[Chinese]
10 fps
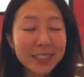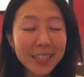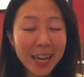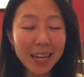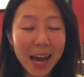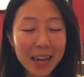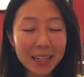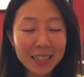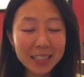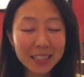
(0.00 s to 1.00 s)
再来，
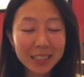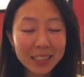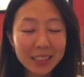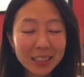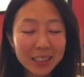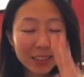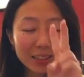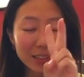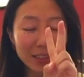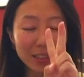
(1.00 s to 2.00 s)

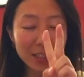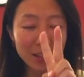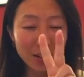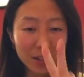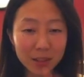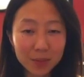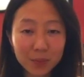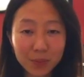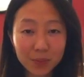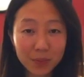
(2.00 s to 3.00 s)
第二，
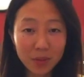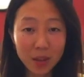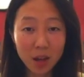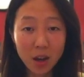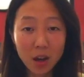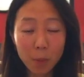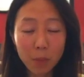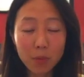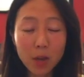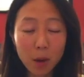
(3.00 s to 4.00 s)
好，
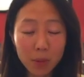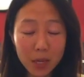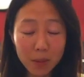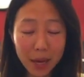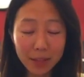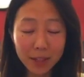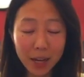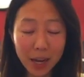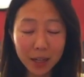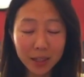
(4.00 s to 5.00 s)
不要批判
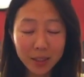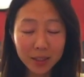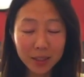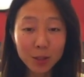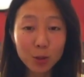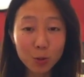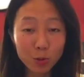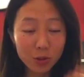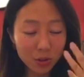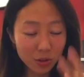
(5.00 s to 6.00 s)
他，与
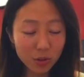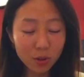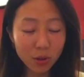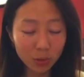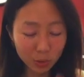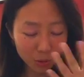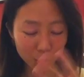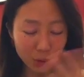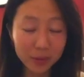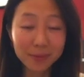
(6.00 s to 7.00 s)
之共
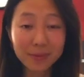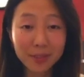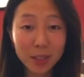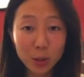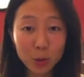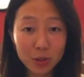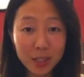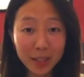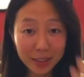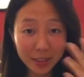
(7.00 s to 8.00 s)
存，与
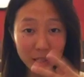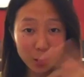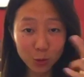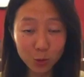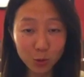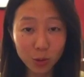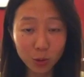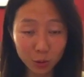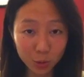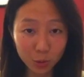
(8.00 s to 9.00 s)
这样的情绪
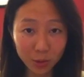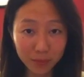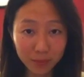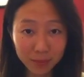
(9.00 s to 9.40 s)
共存，